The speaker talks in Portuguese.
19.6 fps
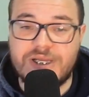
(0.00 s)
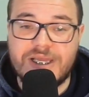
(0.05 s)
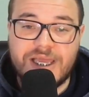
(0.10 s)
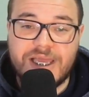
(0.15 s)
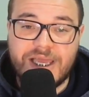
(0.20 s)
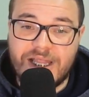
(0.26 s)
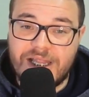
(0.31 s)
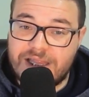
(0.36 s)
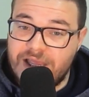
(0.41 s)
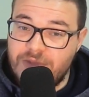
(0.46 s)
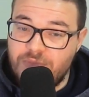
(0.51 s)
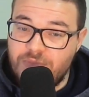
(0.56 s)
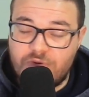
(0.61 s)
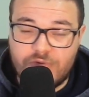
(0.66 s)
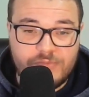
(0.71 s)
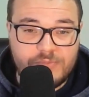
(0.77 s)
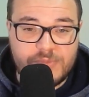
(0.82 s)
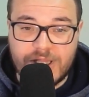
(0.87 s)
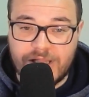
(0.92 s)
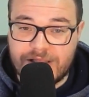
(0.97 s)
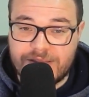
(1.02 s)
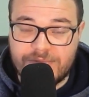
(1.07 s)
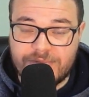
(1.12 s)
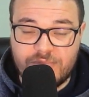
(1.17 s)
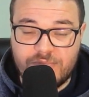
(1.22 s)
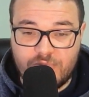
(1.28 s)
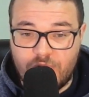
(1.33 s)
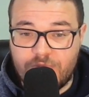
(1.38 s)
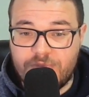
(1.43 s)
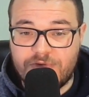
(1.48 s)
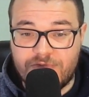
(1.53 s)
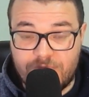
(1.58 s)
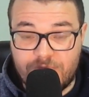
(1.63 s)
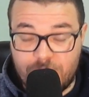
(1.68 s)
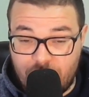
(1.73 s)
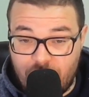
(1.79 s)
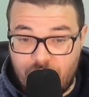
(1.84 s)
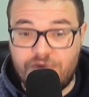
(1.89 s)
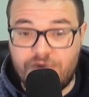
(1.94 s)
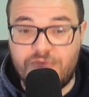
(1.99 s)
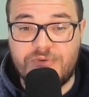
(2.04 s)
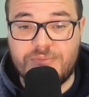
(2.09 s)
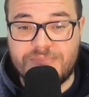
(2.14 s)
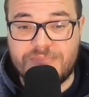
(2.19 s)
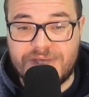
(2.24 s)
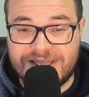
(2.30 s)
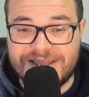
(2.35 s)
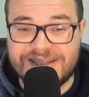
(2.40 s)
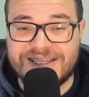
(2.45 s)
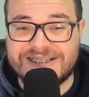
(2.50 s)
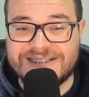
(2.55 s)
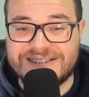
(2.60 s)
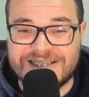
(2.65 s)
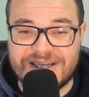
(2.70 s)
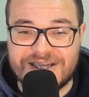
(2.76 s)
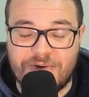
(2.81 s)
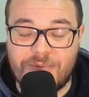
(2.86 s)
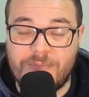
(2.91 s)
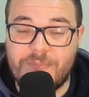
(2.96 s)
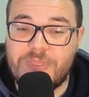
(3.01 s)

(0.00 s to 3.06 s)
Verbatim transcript: Ele tem movimentação,